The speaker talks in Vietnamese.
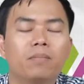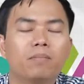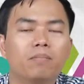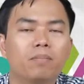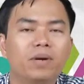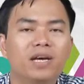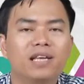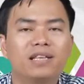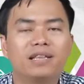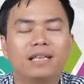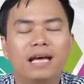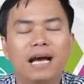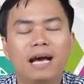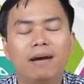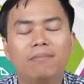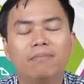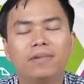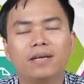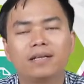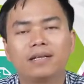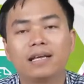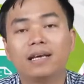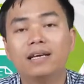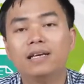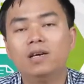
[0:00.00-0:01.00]
P8
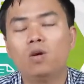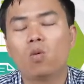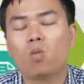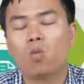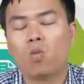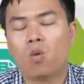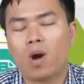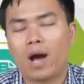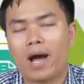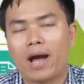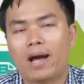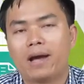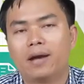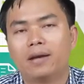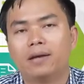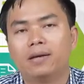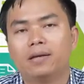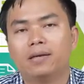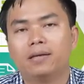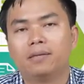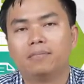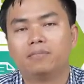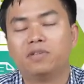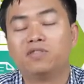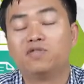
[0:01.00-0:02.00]
là tính hiệu quả
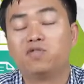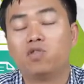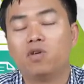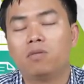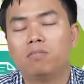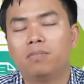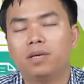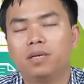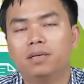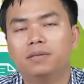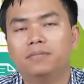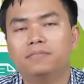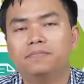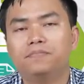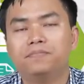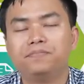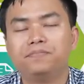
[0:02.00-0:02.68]
performance